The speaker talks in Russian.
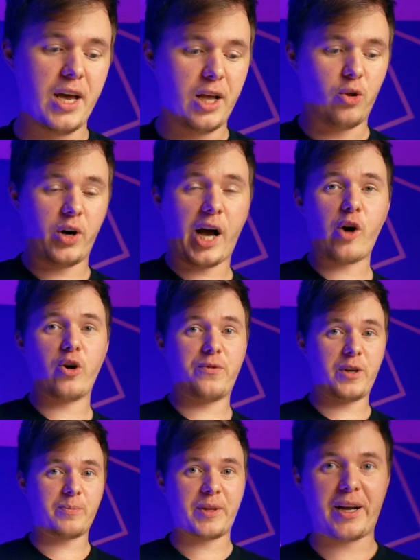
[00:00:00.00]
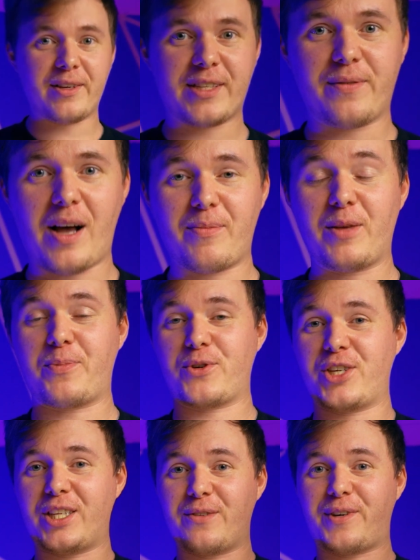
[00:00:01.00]
Ну а какой эффект понравился вам,
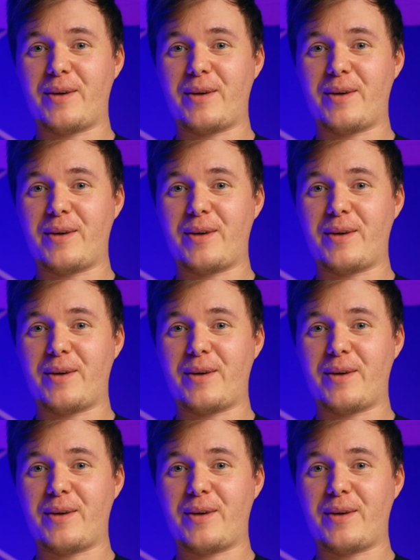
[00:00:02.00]
напишите в